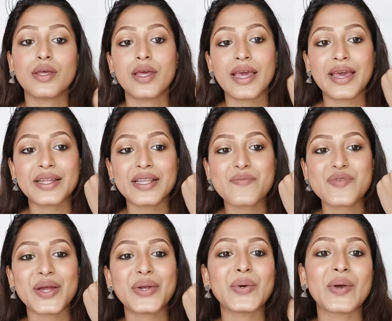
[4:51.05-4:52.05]
ये एकदम
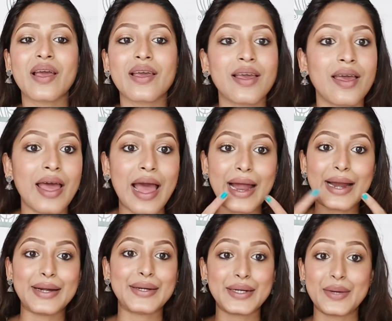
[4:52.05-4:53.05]
सेट हो गई है
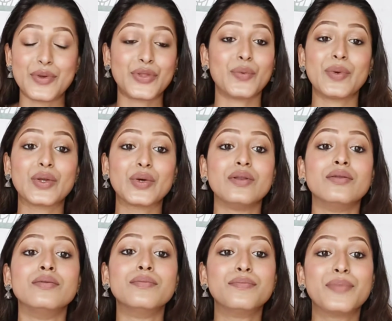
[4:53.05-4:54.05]
एंड अभी तो
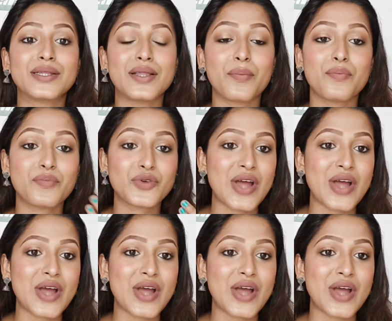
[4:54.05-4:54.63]
बिल्कुल मतलब